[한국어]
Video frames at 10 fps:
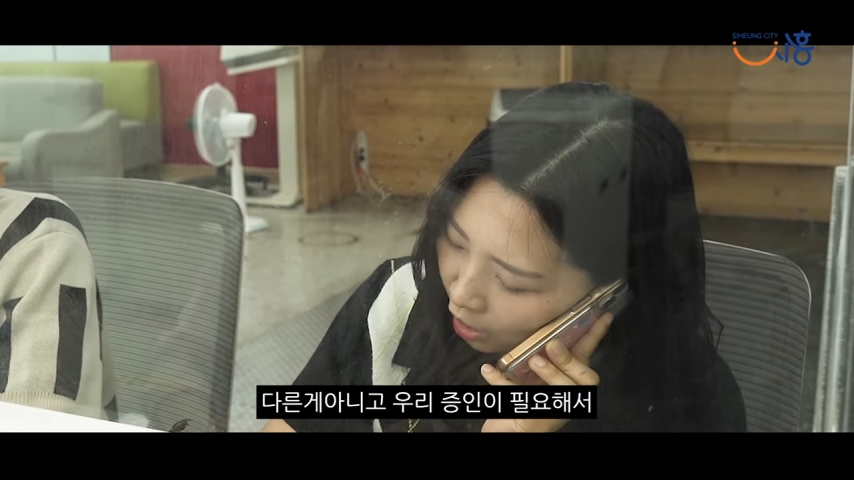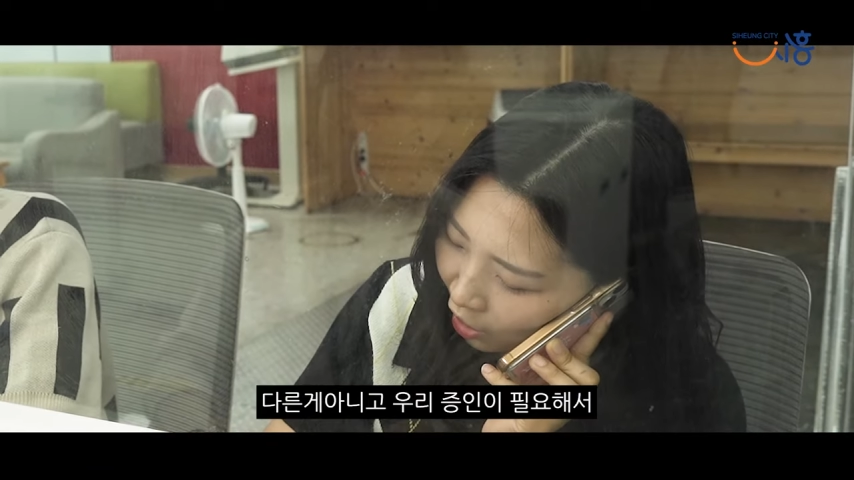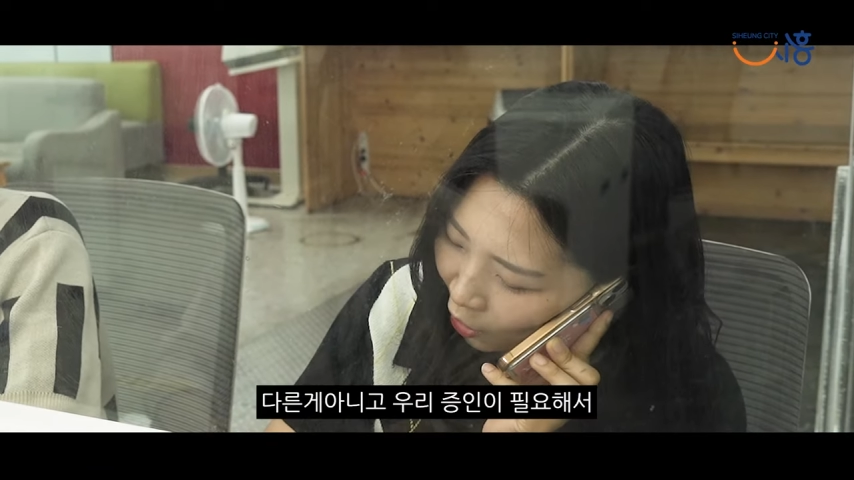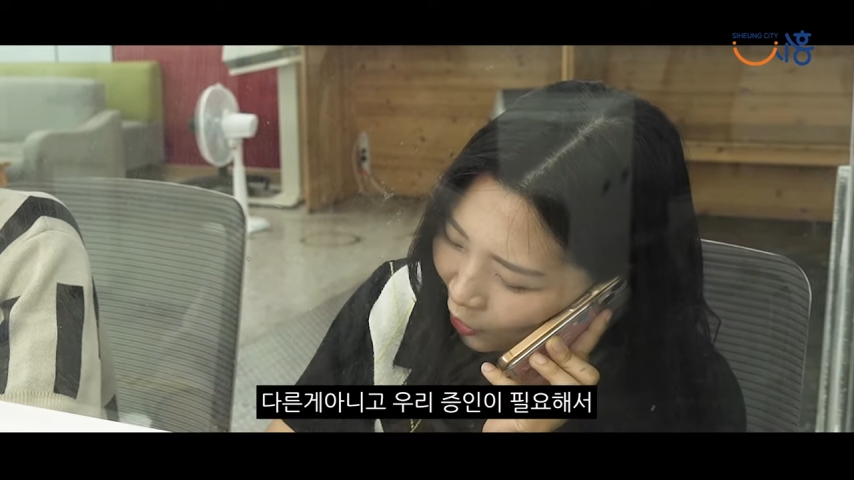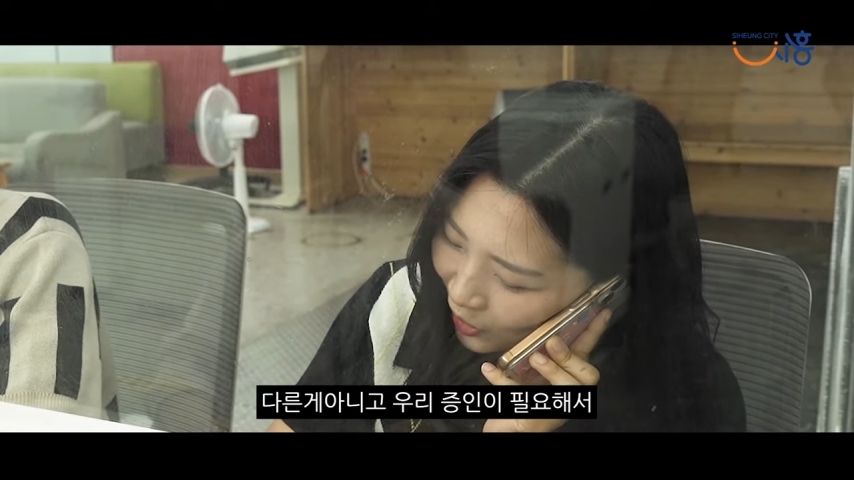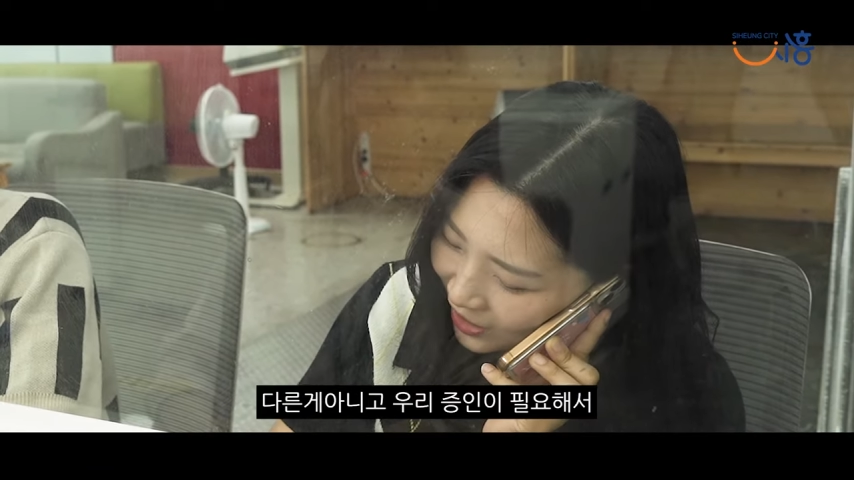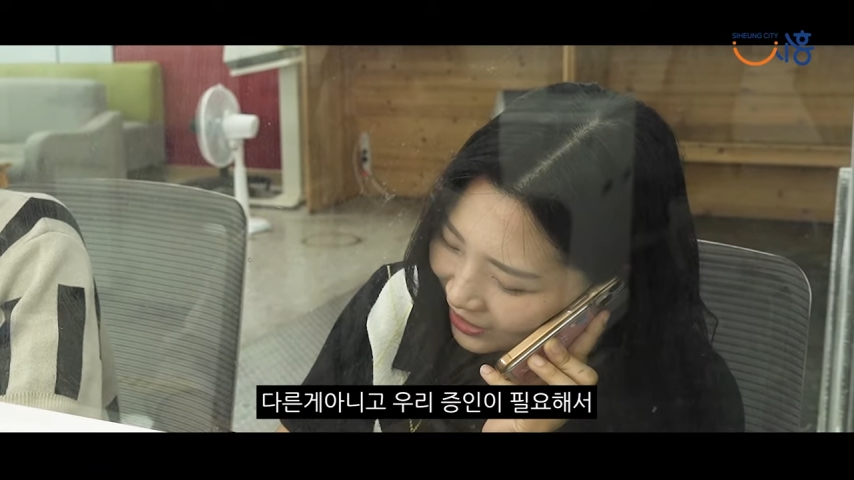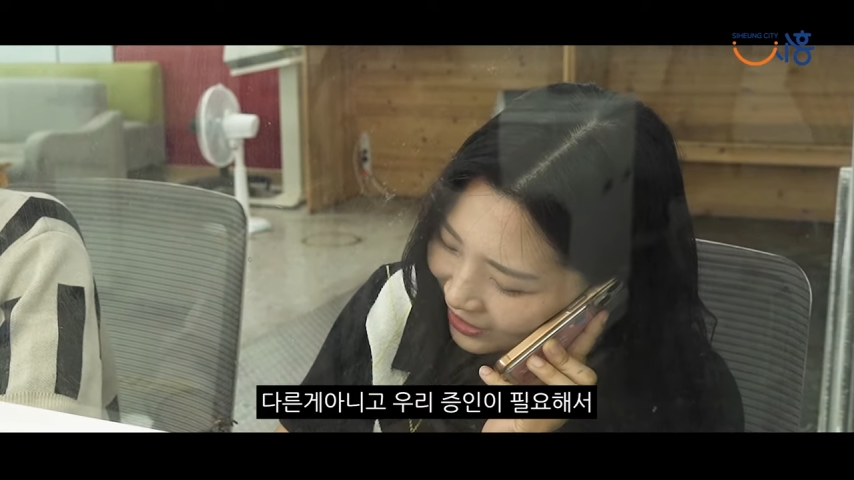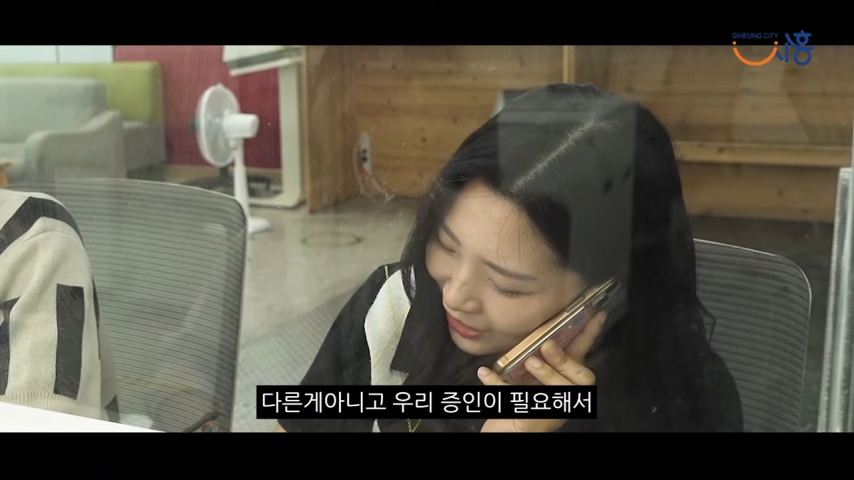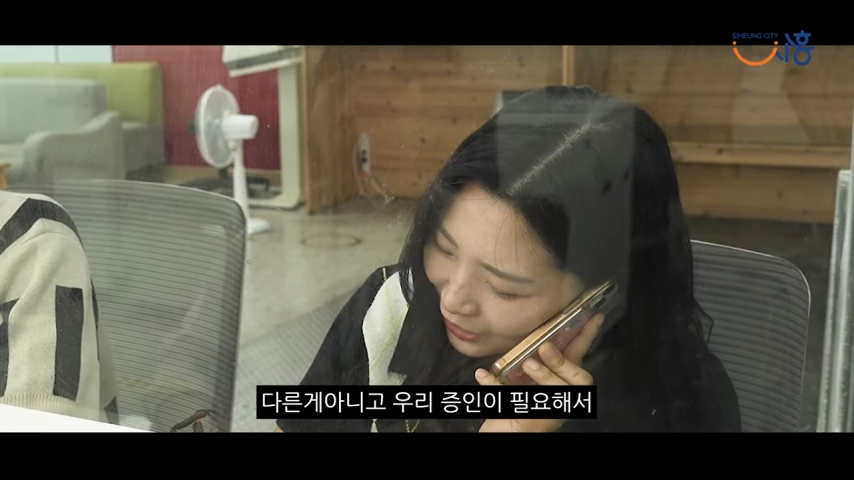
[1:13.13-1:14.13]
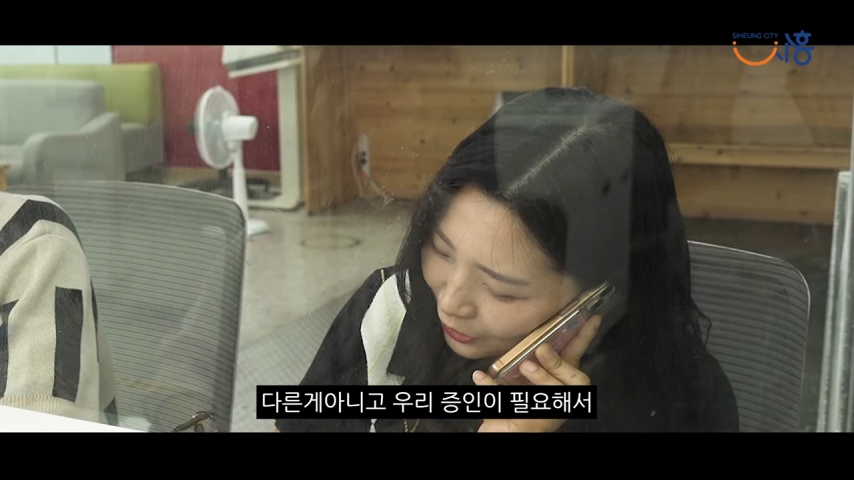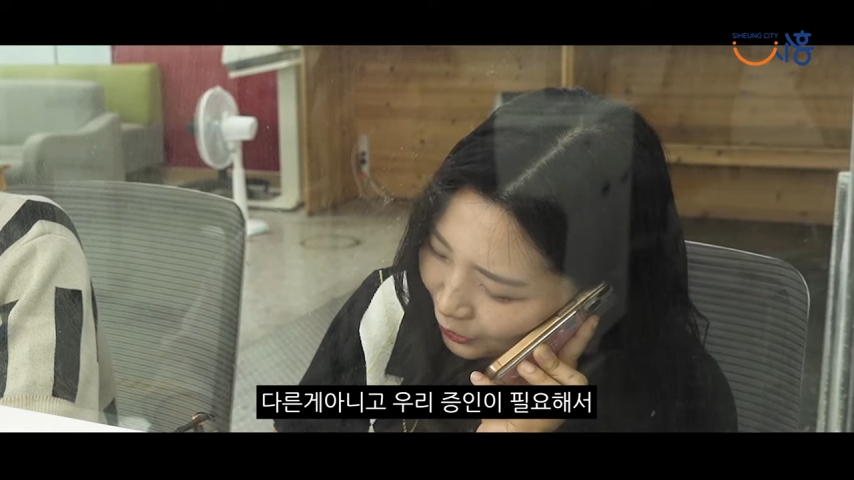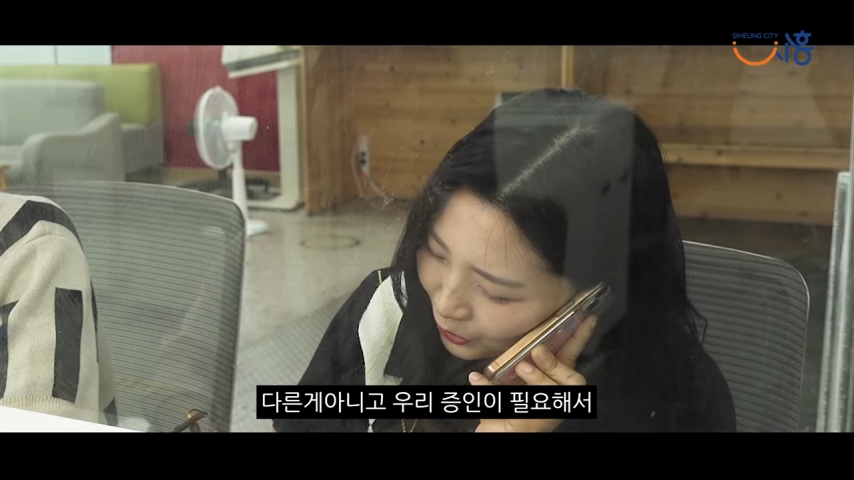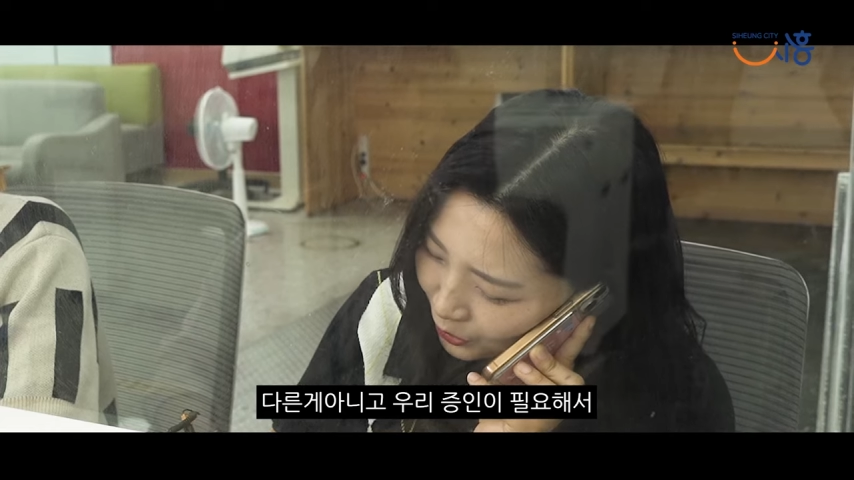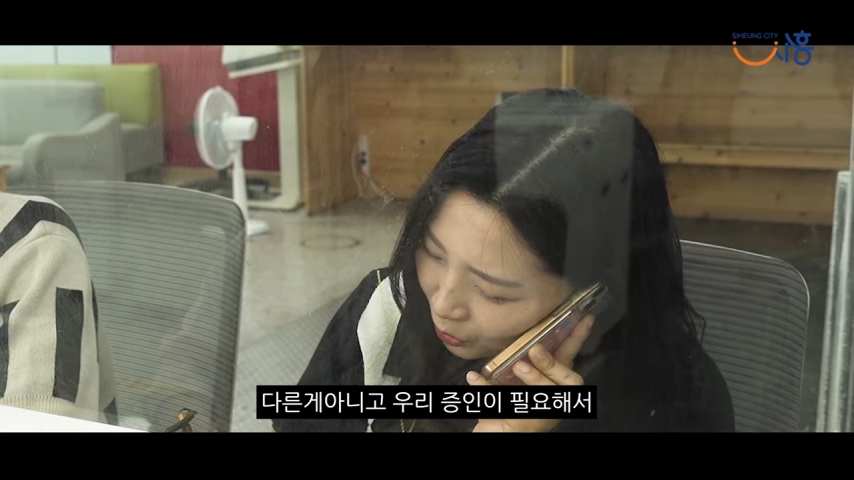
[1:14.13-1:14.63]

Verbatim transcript: 어, 다른 게 아니고 어,